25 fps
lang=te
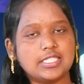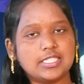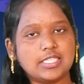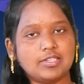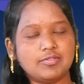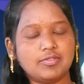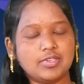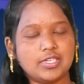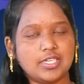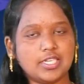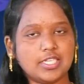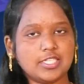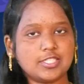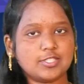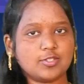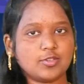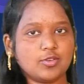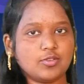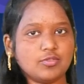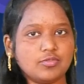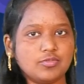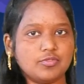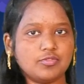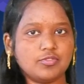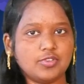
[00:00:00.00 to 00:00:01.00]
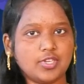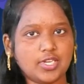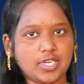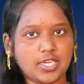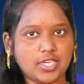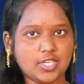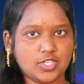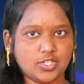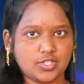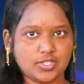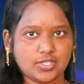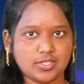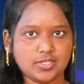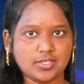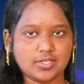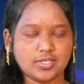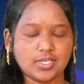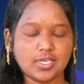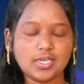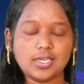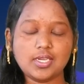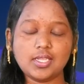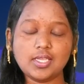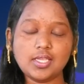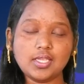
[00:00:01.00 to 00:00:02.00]
సెవెన్ డేస్ ఆఫ్ క్రియేషన్
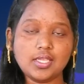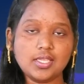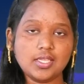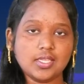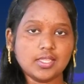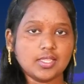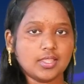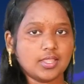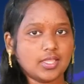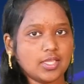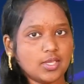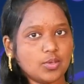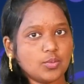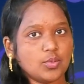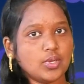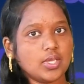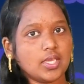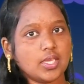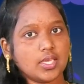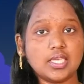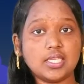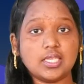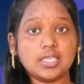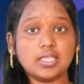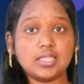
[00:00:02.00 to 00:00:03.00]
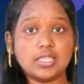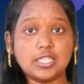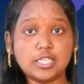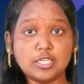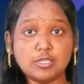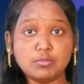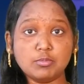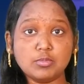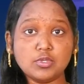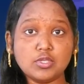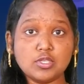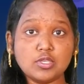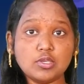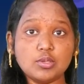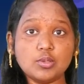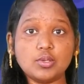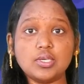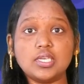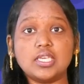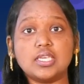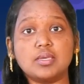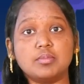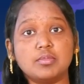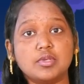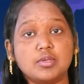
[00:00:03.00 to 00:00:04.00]
అంటే దేవుడు ఏ దినముల్లో
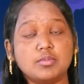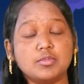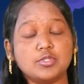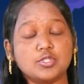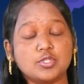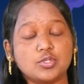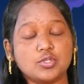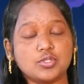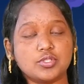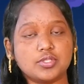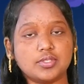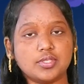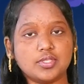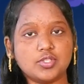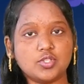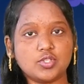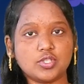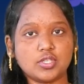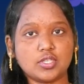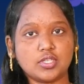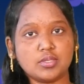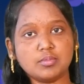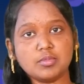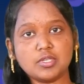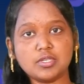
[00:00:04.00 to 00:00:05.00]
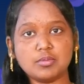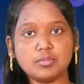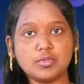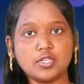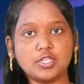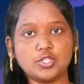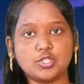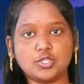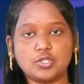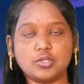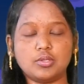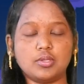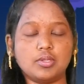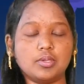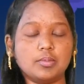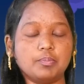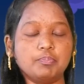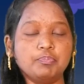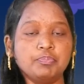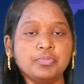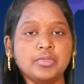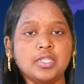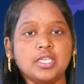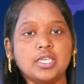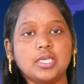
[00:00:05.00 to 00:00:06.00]
ఏమేమి సృష్టించాడో మనం నేర్చుకున్నాం
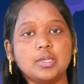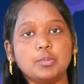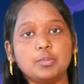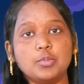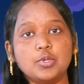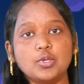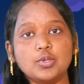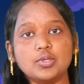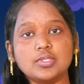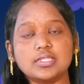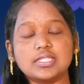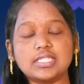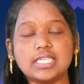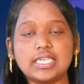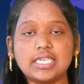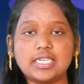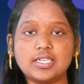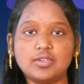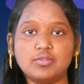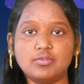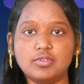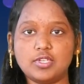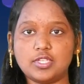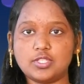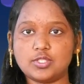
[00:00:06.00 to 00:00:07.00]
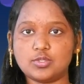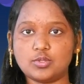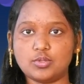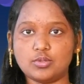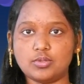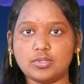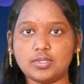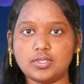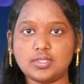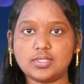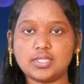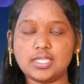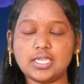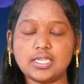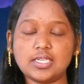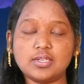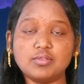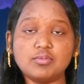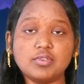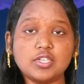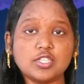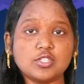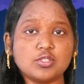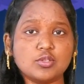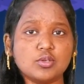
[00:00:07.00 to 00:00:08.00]
ఇప్పుడు సెకండ్ వీక్ స్టోరీ
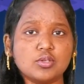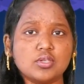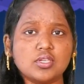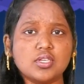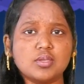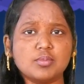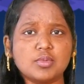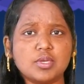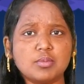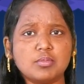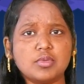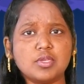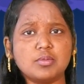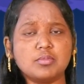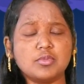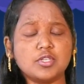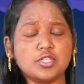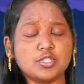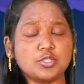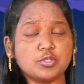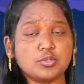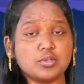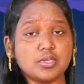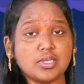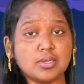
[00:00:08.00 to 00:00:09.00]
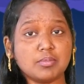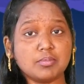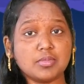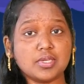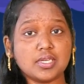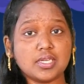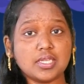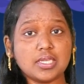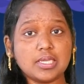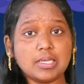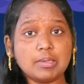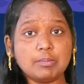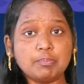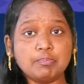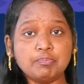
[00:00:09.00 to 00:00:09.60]
సెకండ్ వీక్ స్టోరీలో మనం ఏం నేర్చుకున్నాం మరి